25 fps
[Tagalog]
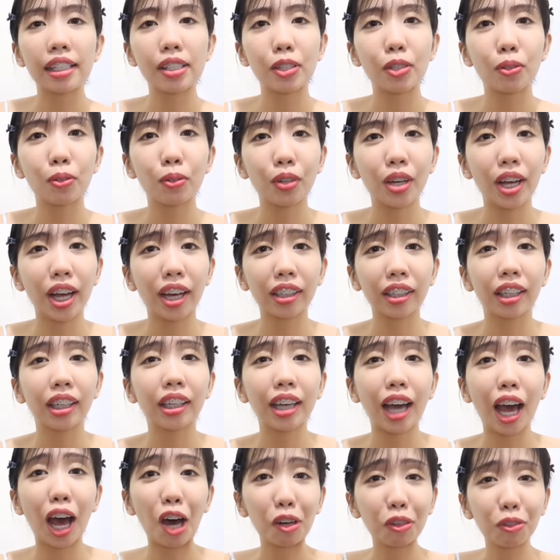guys yung
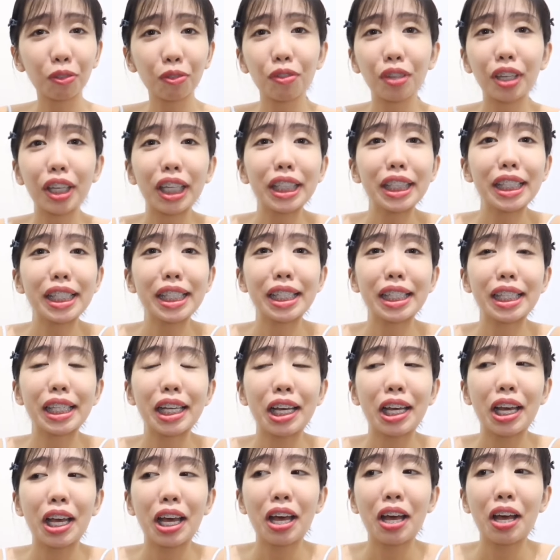aking outfits
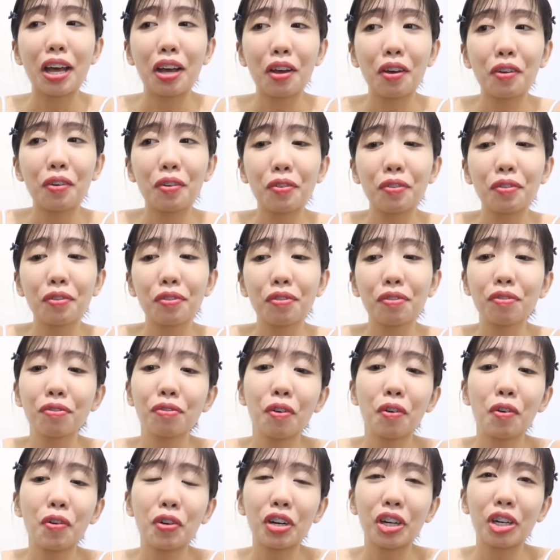
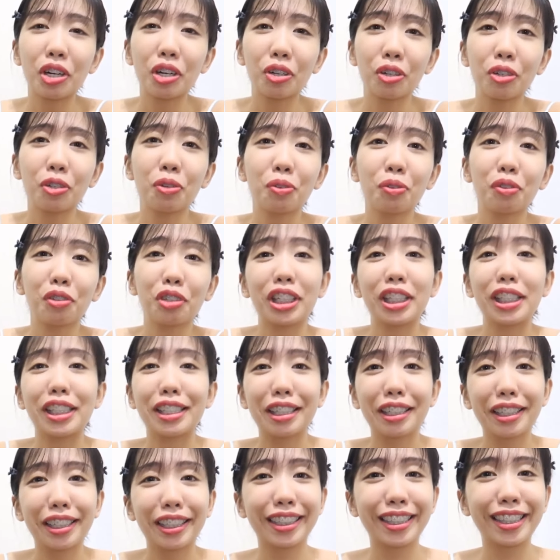for no
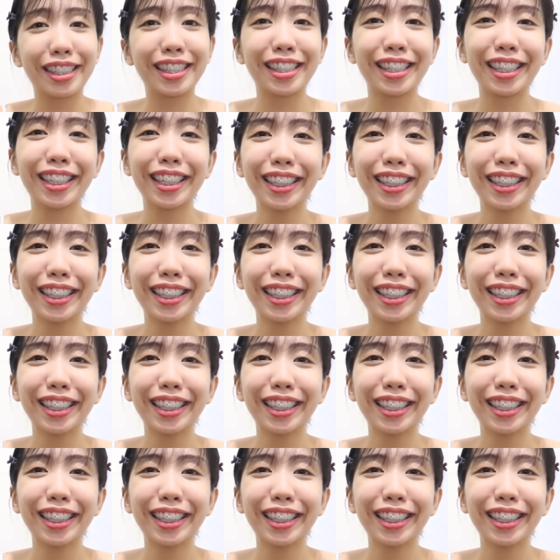reason.